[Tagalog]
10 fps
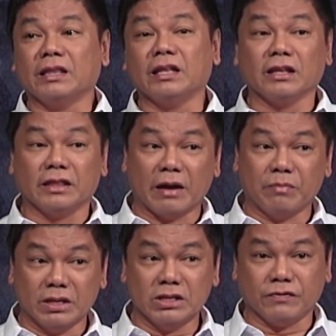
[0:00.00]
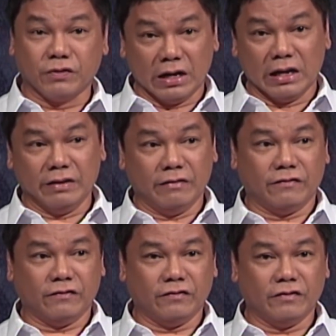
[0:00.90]
nadadamage for
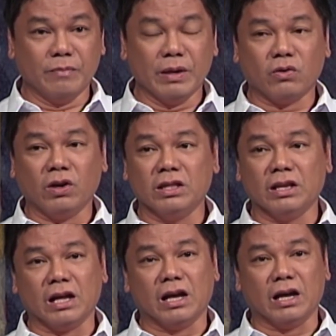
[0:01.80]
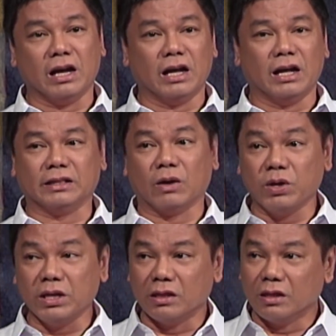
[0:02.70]
life. Merong hindi
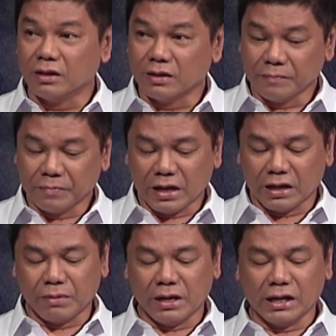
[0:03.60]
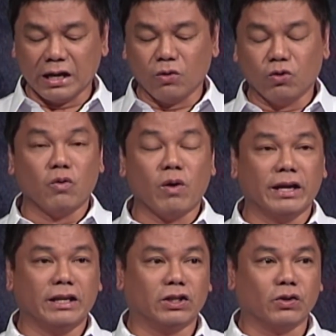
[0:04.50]
nakakatawid at mahalagang
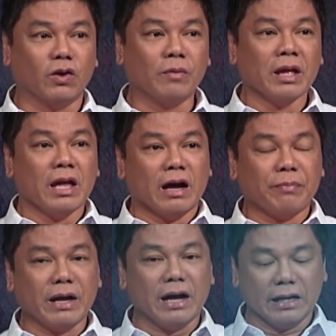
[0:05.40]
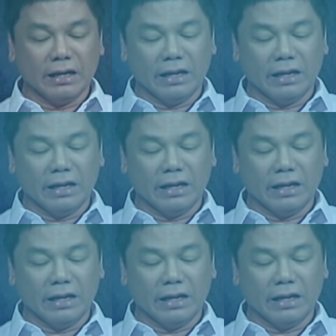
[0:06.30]
unawain ito. Ang pag-aaral